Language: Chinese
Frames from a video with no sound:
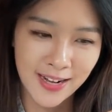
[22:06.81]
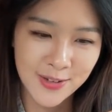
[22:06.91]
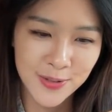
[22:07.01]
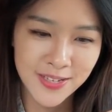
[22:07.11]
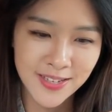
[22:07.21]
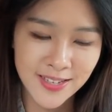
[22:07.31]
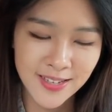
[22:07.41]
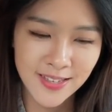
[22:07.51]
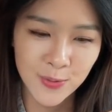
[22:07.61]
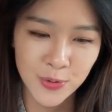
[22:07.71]
尤其
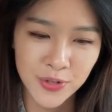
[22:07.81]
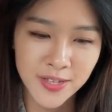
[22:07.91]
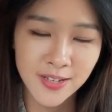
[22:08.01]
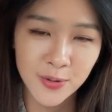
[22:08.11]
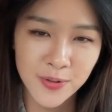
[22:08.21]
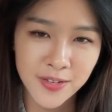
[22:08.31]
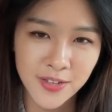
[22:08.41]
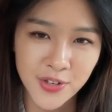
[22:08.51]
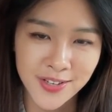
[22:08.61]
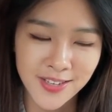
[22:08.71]
是我觉得这个东西的
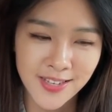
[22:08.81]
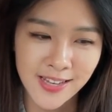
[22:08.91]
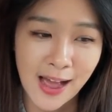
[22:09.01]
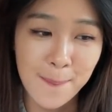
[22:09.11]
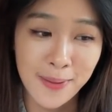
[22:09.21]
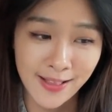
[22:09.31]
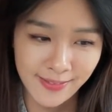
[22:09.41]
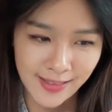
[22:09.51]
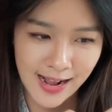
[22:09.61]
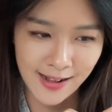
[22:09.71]
争议性还蛮
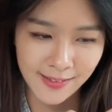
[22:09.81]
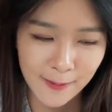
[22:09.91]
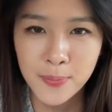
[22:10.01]
大的，